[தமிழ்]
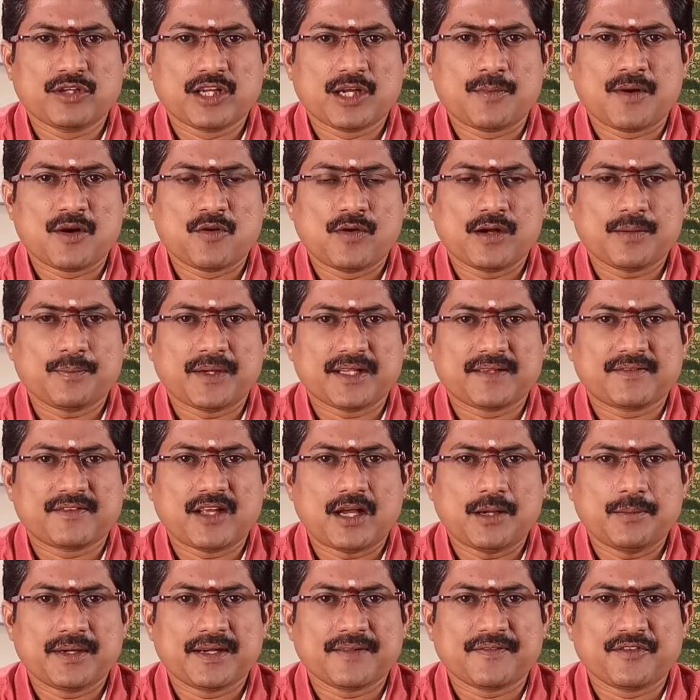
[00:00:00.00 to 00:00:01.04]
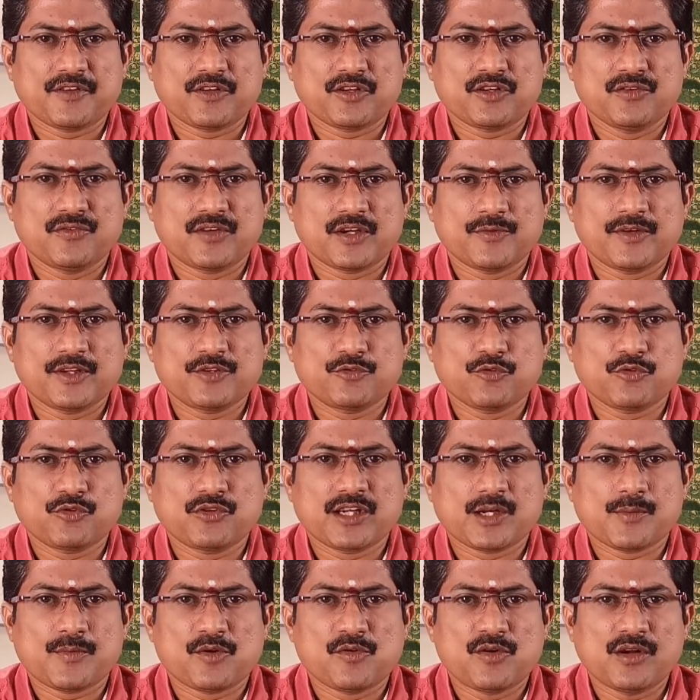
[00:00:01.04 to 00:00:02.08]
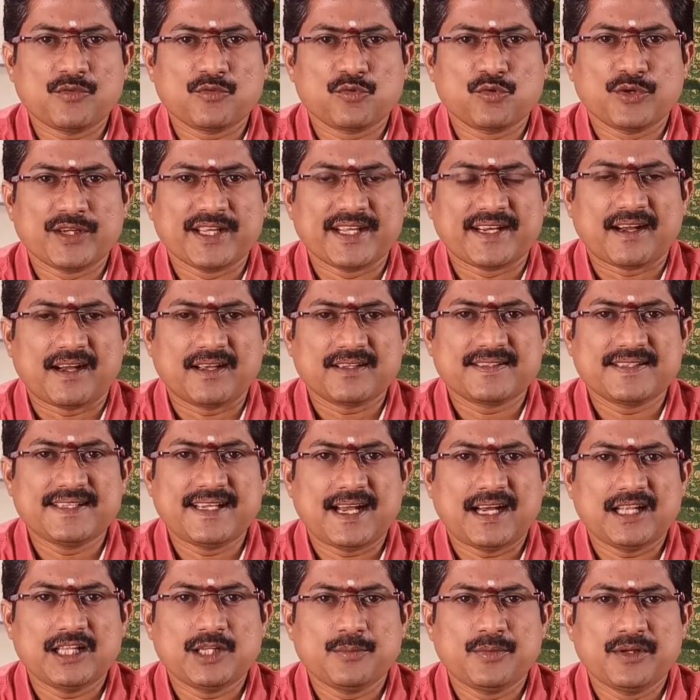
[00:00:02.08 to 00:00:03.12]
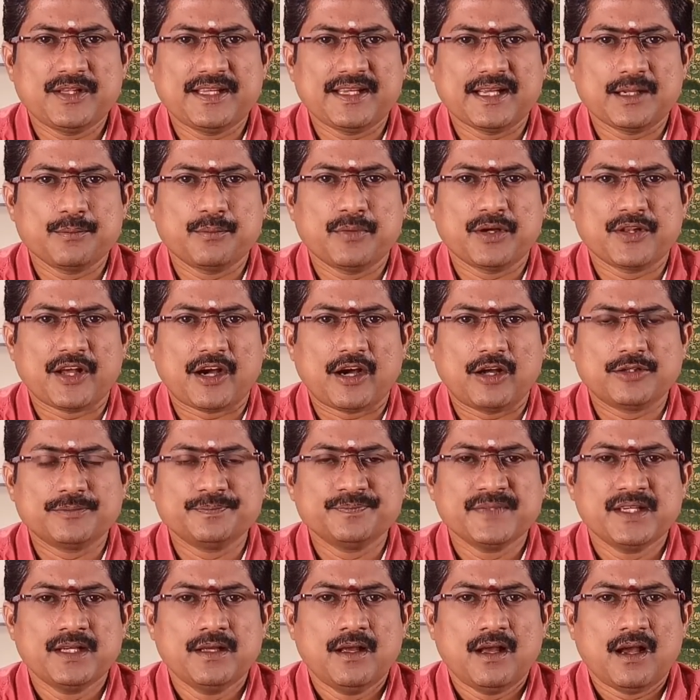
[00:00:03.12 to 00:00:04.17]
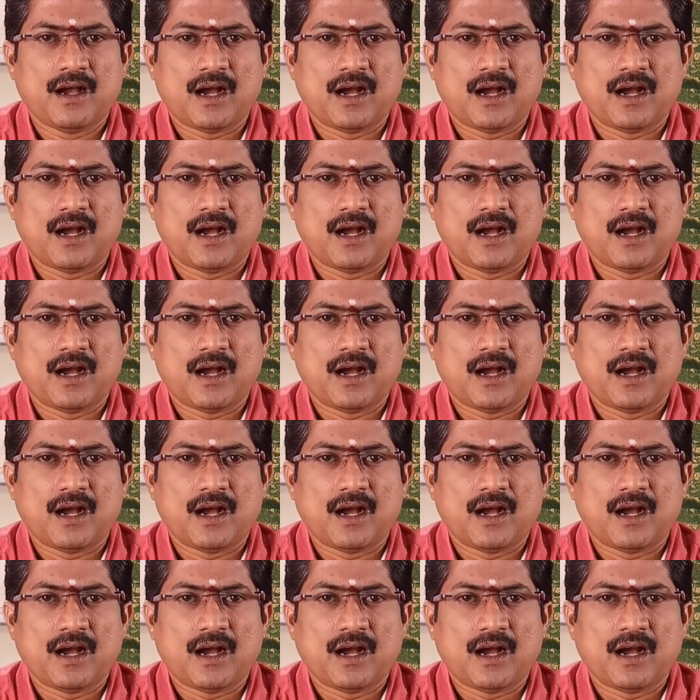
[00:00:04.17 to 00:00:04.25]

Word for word: சுக்கர பகவான் பத்தாம் இடத்துக்கு வருவர் சுக்கர பகவான் உங்களுடைய ராசியாதிபதி என்பதாலும்